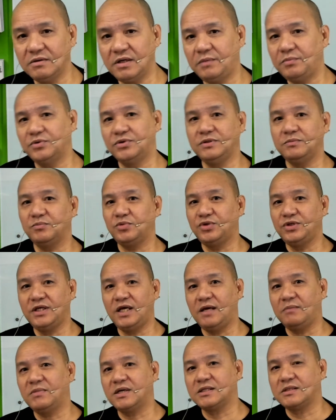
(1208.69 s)
Eh, punyeng
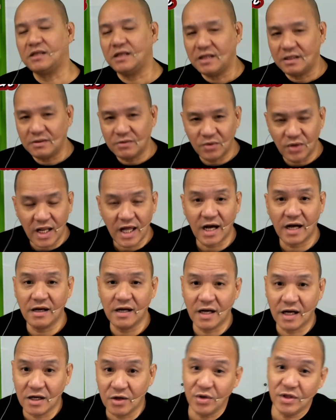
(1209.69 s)
punyemas. Eh, wala kang
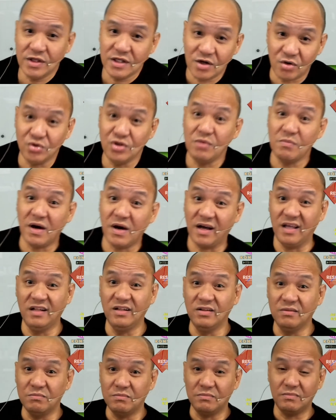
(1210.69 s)
gagawin dyan kundi
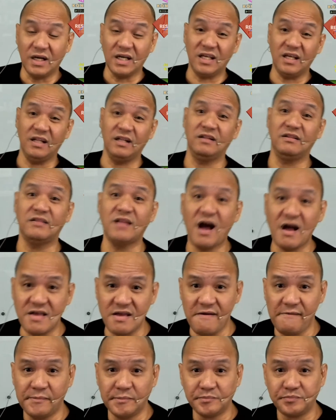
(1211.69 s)

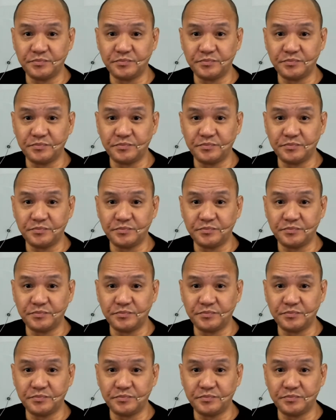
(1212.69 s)
mag-intay.